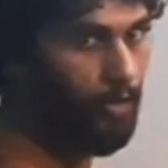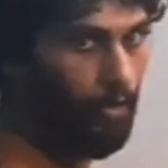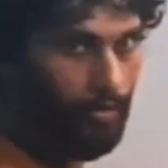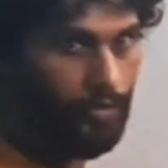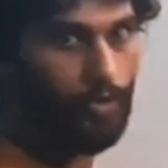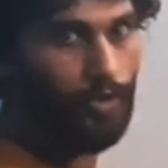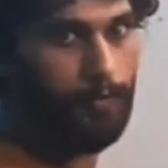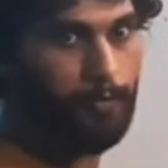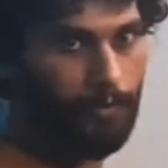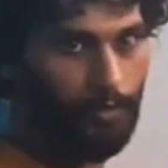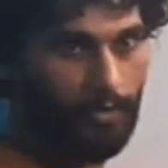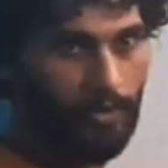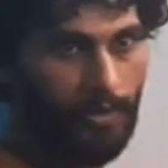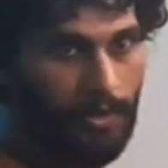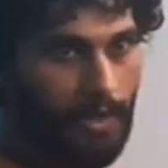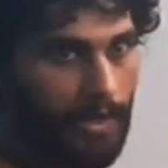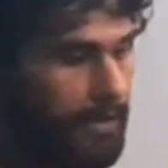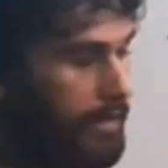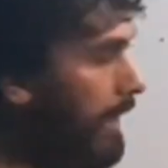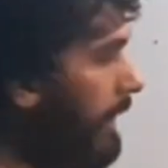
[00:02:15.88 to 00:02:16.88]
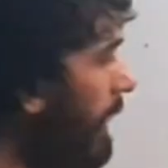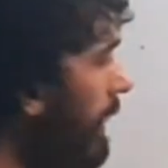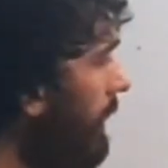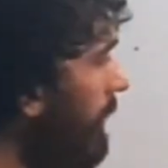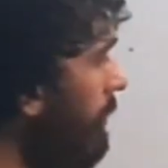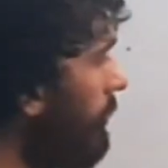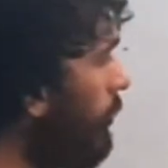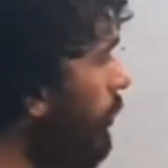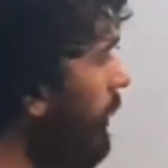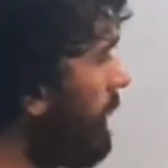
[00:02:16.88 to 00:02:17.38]
অনুরূপ কোন তাহলে
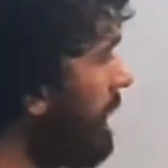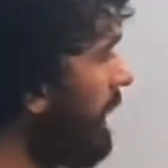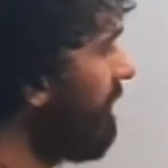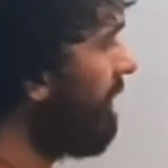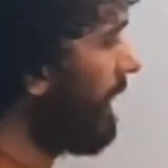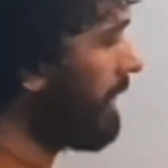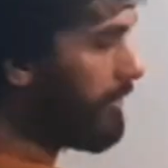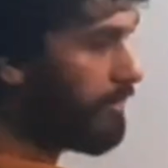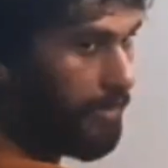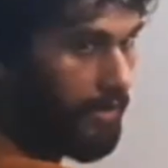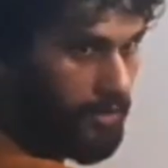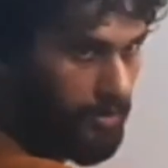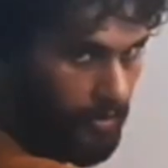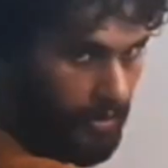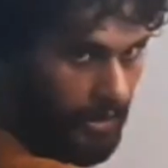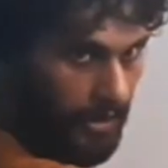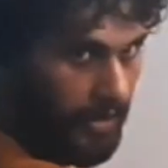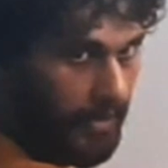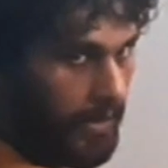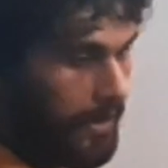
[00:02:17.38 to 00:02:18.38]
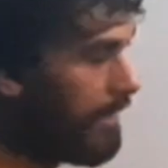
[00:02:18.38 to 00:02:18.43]
দুইটা ভেক্টর যদি